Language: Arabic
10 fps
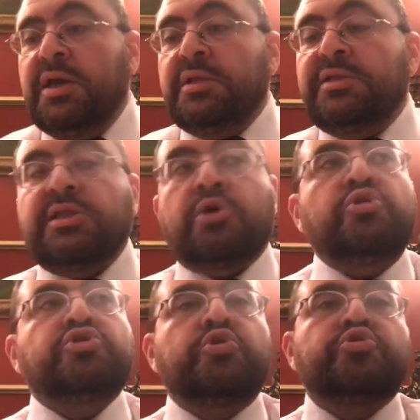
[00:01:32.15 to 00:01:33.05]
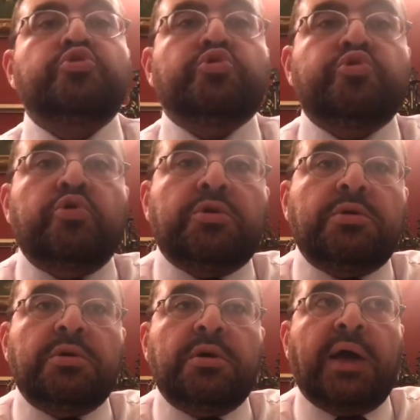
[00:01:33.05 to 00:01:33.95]
ده انا رحت للدكتور
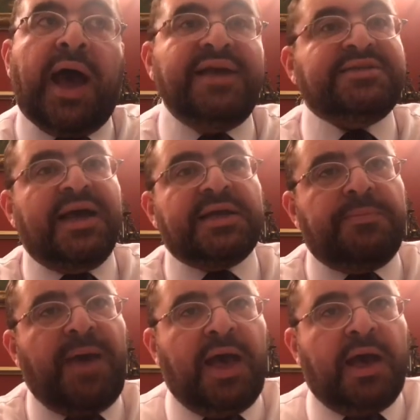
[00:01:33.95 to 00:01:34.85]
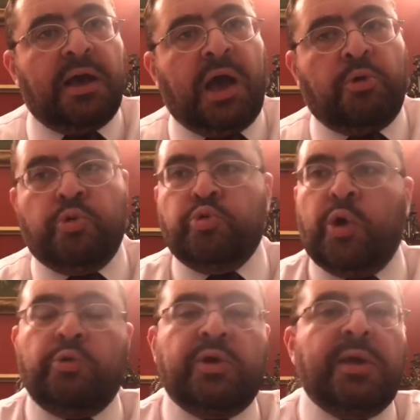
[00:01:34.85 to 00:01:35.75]
عايز اجري بقى او
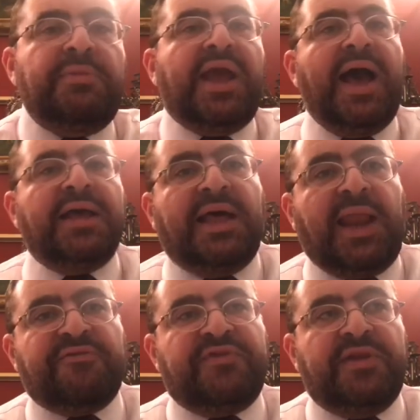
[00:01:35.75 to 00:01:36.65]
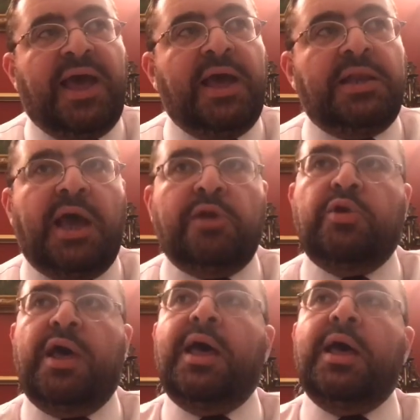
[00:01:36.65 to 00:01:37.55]
او جيب لي عقد العب في الاهلي قال له
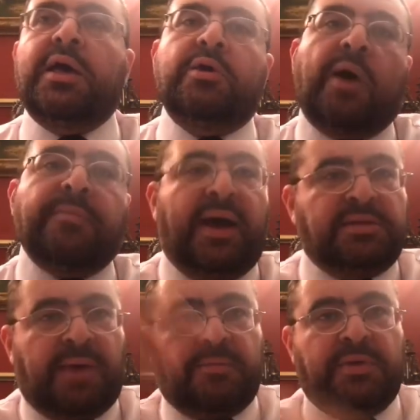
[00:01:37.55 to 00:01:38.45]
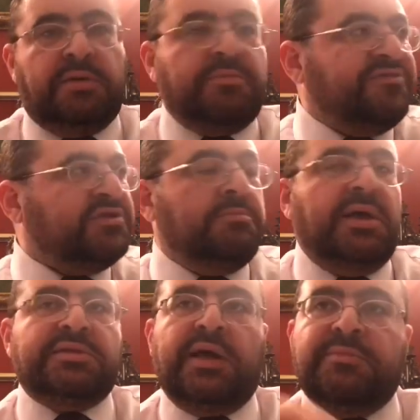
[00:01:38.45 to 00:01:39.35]
لا اوعى بعد ما عمل المفصل
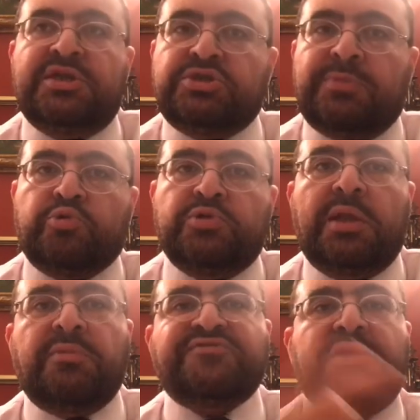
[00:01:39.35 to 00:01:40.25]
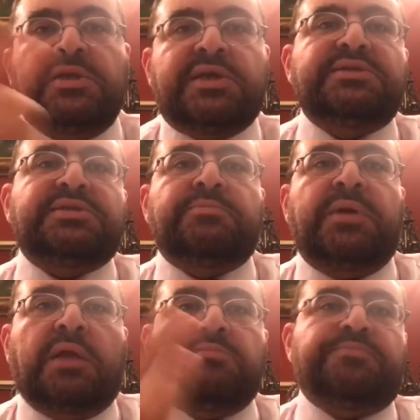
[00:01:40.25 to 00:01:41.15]
ما تعملش مجهود للمفصل يتكسر
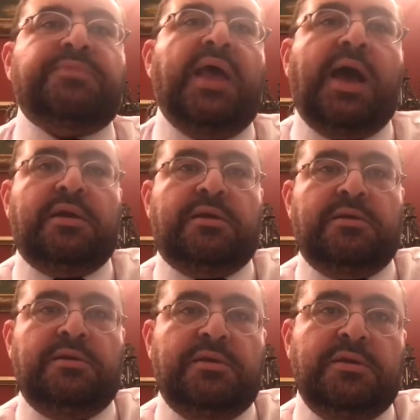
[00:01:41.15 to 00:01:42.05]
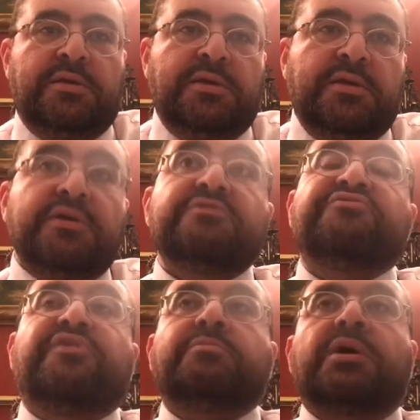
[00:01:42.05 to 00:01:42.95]
بالعظم بتاعك
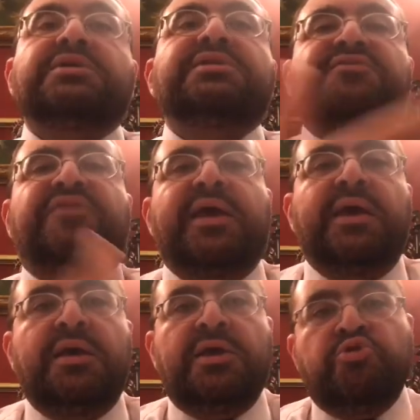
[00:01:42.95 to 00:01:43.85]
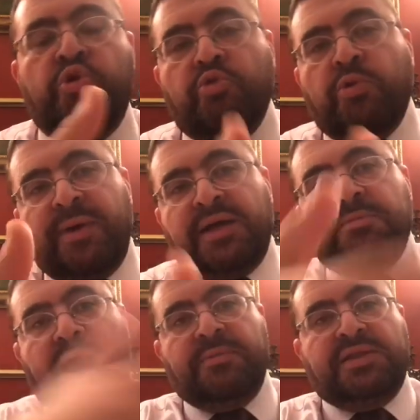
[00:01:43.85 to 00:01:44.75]
فالمريض اتفاجئ ان هو بعد
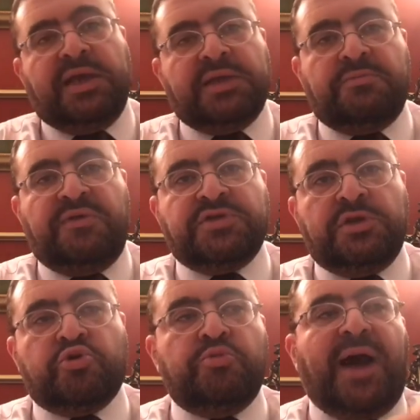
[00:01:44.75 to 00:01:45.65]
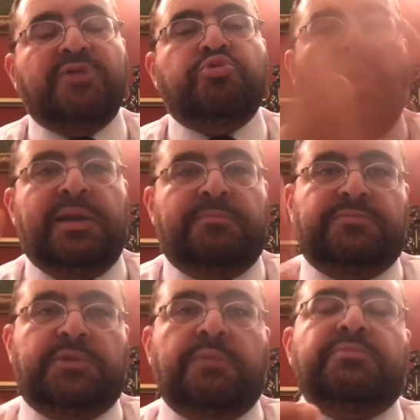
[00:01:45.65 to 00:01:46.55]
ما عمل تغيير مفصل الركبه عنده الم
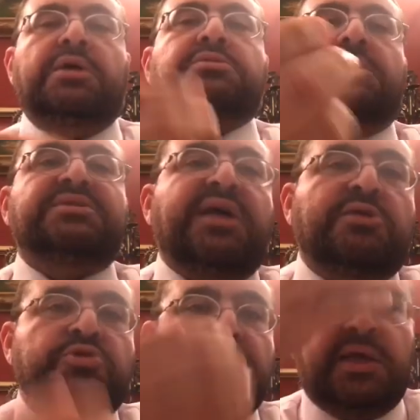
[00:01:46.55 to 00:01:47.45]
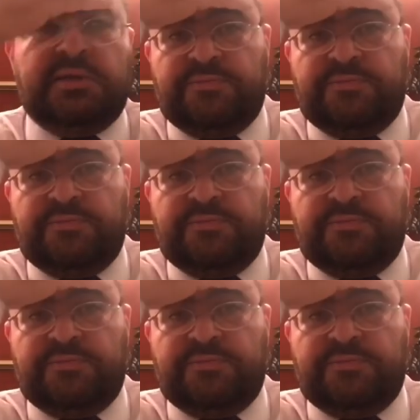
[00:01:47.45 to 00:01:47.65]
طيب نقدر نساعده ازاي